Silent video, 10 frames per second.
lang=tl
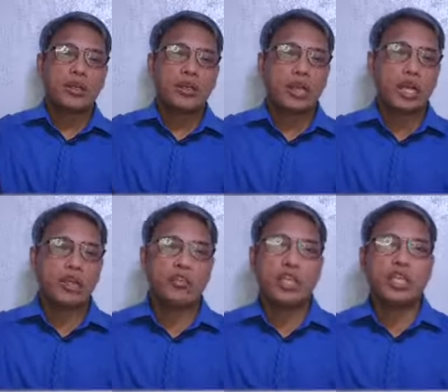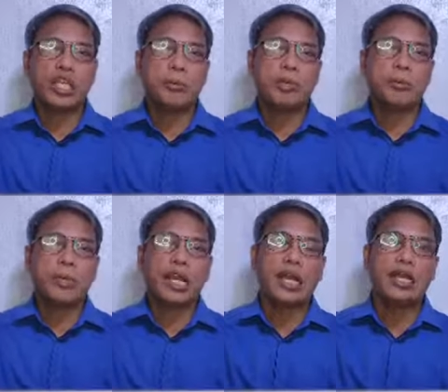na hindi nila
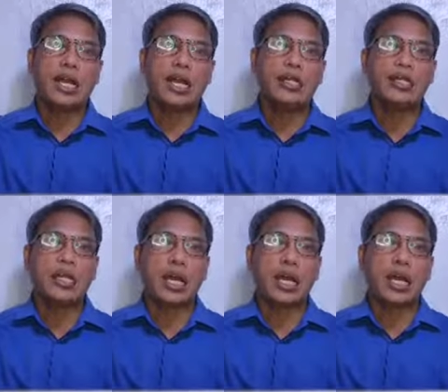pinapahalagan